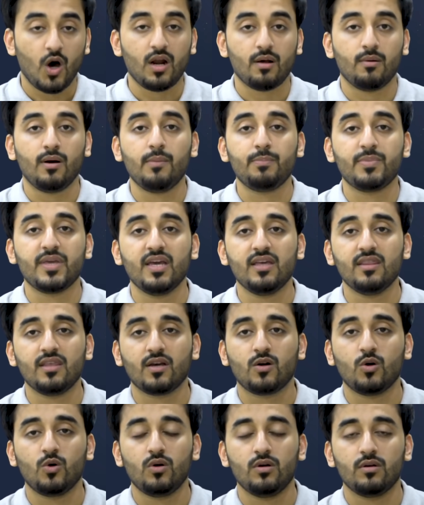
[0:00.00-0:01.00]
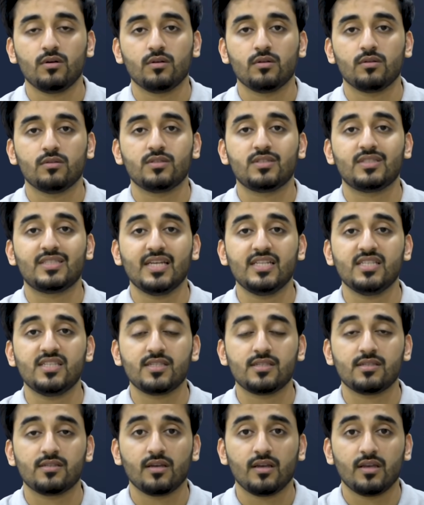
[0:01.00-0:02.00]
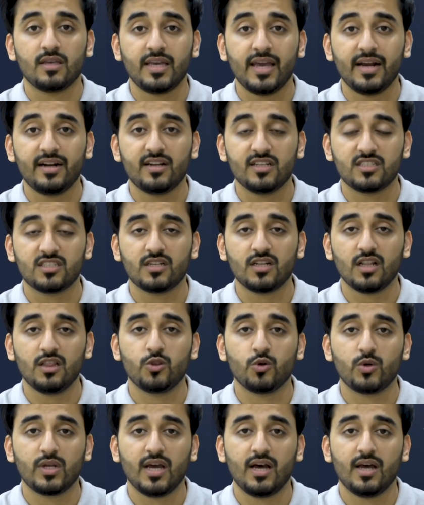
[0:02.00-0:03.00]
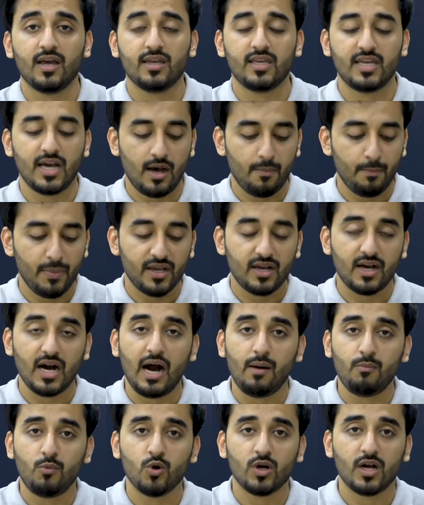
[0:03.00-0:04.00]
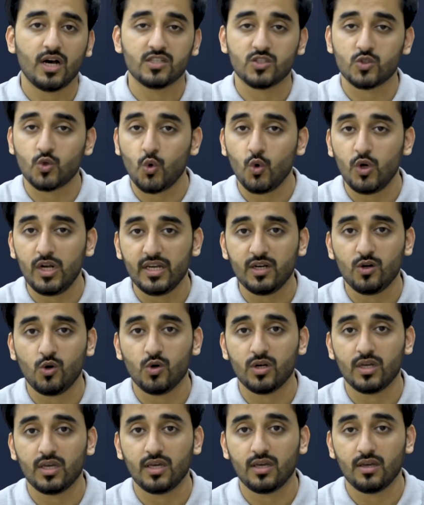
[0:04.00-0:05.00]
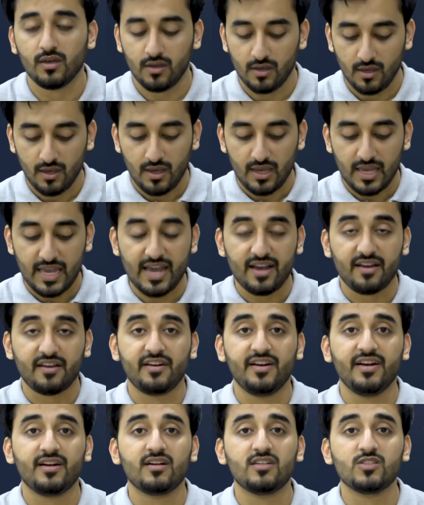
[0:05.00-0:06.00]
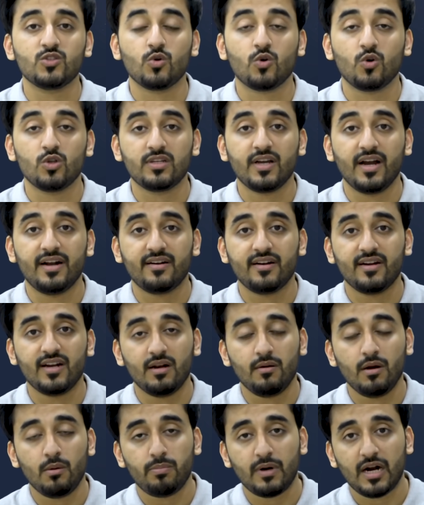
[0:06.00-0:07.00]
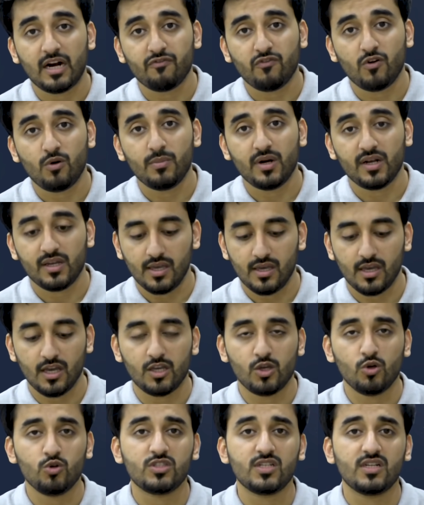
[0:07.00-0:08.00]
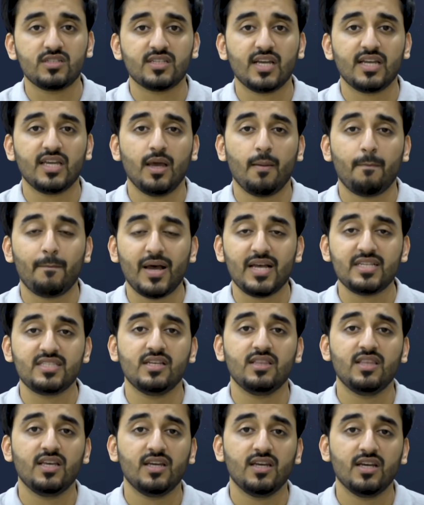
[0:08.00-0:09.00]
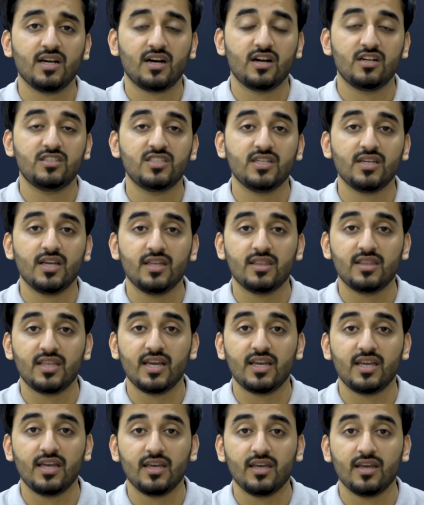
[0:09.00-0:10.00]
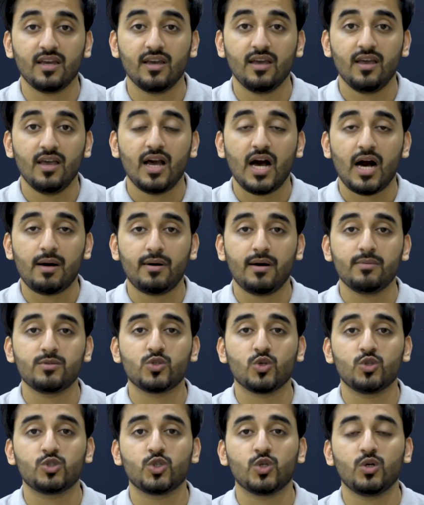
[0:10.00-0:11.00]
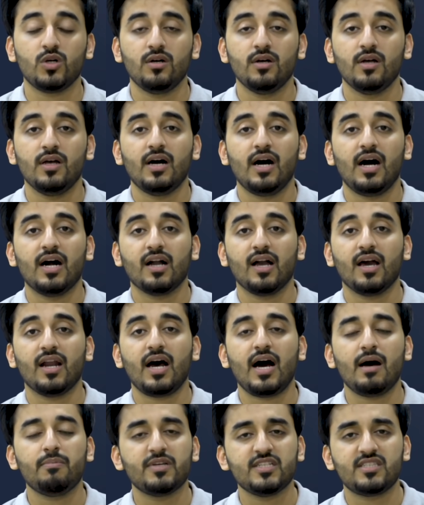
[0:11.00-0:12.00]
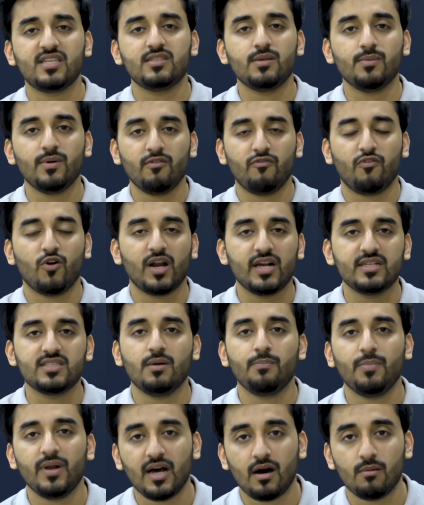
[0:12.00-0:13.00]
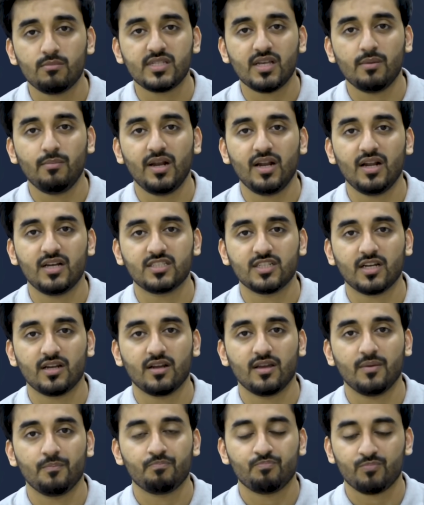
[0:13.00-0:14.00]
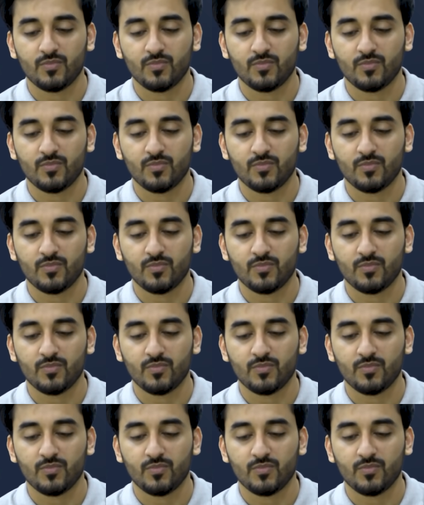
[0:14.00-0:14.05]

और अब आप ये देखो सिंस ये एक डिजिटल दुनिया है यहाँ पे काम होगा स्कूलिंग होगी एक क्रिएटर्स खुद का एंटरटेनमेंट प्लेटफॉर्म रखेंगे यूज़र्स आएंगे पैसे देंगे खर्चेंगे देखेंगे अब आप सोचो अगर आप किसी से भी फॉर एग्जाम्पल हमसे मिलना चाह रहे